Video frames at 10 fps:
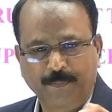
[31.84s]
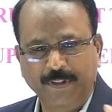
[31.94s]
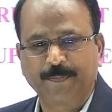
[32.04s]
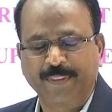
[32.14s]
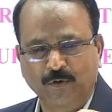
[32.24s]

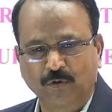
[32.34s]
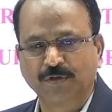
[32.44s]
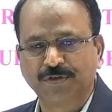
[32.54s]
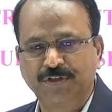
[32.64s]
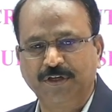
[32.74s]
పది పదిహేను
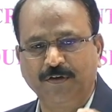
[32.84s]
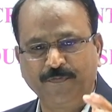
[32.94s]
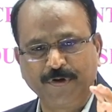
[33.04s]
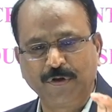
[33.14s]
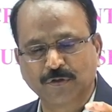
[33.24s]
రోజుల నుంచి
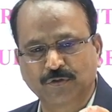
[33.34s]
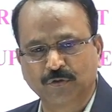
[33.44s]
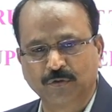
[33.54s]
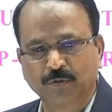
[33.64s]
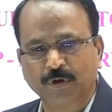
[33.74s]
వీడియోస్
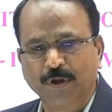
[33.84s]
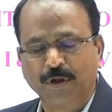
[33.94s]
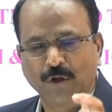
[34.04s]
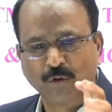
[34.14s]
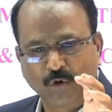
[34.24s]

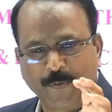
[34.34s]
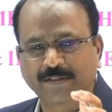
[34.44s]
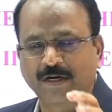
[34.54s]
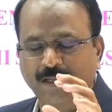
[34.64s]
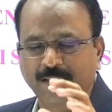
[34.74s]
ఎందుకు
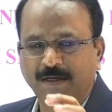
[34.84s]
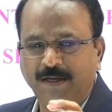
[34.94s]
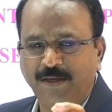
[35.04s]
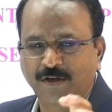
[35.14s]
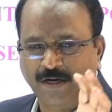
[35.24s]

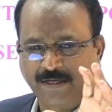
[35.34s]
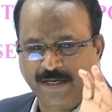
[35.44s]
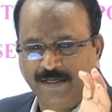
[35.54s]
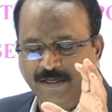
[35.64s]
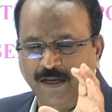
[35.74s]
పెట్టలేదంటే ఈ యొక్క
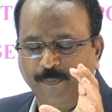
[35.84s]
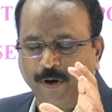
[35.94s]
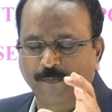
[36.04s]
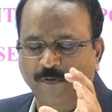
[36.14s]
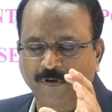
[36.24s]
టెక్నికల్
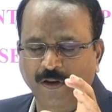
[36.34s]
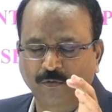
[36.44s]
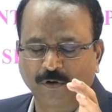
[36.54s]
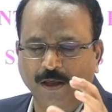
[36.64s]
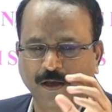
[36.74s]
ప్రాబ్లం వల్ల
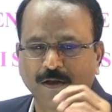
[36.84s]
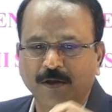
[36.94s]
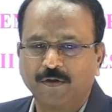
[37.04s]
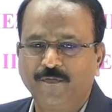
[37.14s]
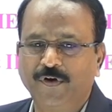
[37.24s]
కూడా
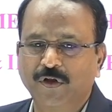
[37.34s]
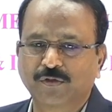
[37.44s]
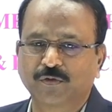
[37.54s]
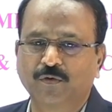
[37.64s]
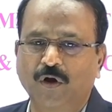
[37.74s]

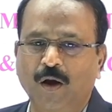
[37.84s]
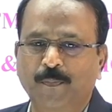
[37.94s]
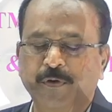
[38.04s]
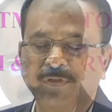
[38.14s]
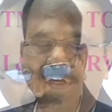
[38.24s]
వీడియోస్ అప్లోడ్